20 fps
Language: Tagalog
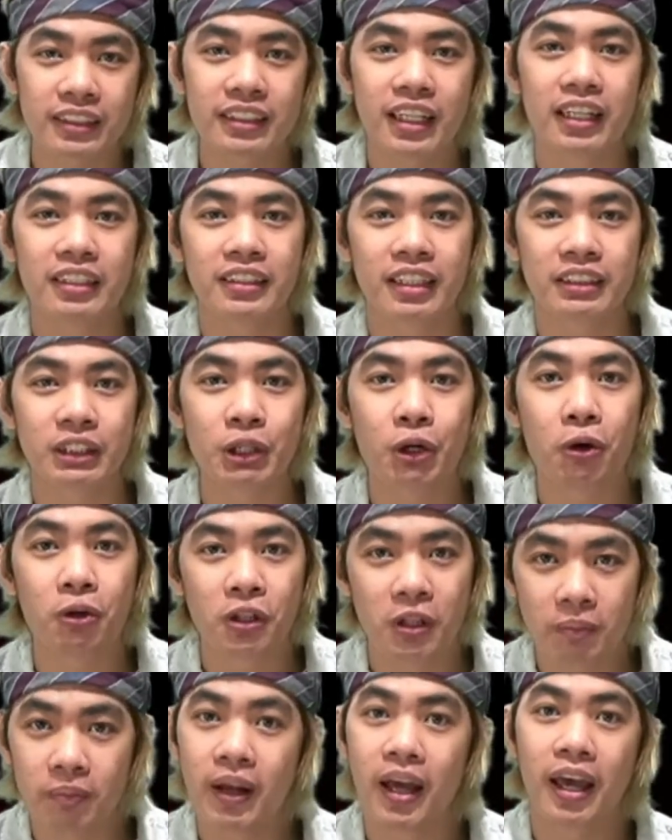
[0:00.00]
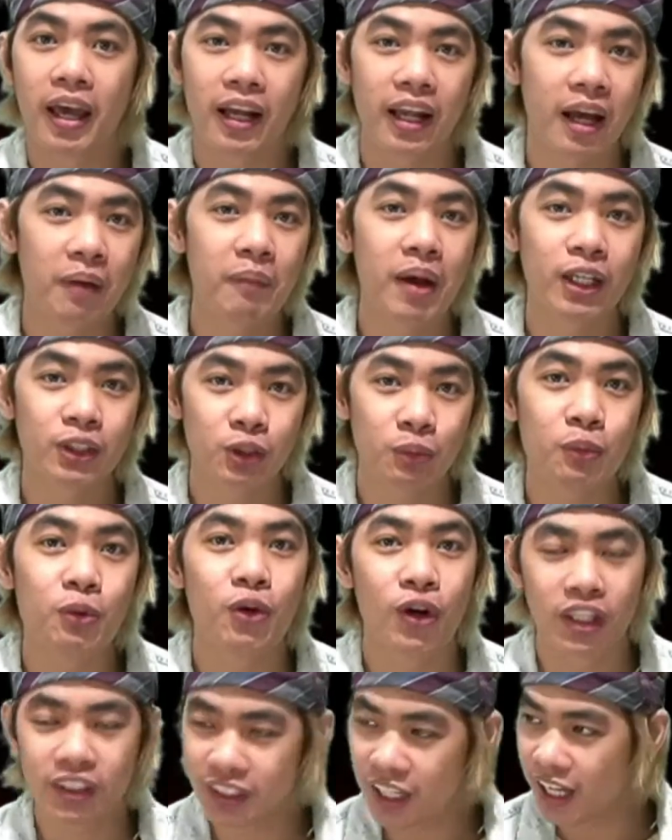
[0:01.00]
dyan sa COD player? Ha?
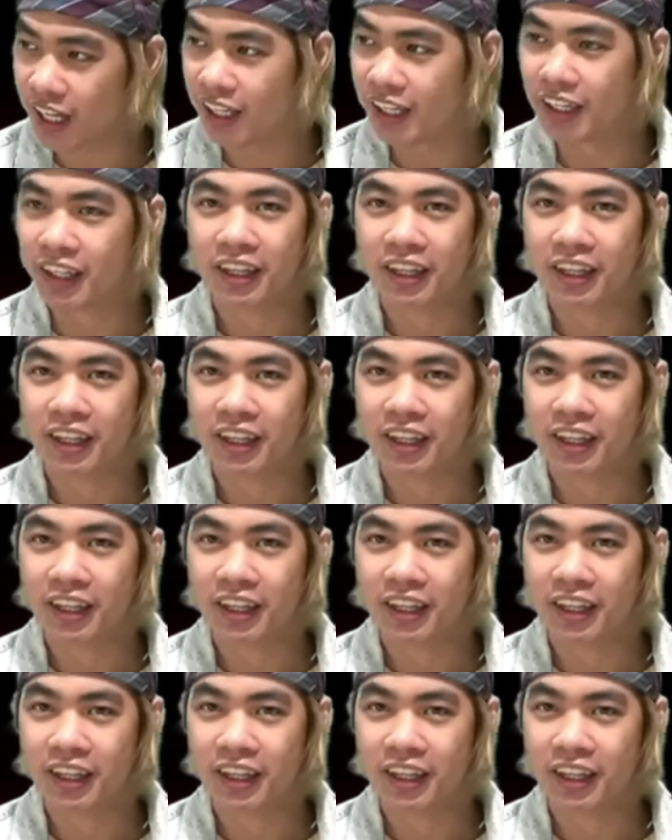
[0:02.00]
Masubukan nga.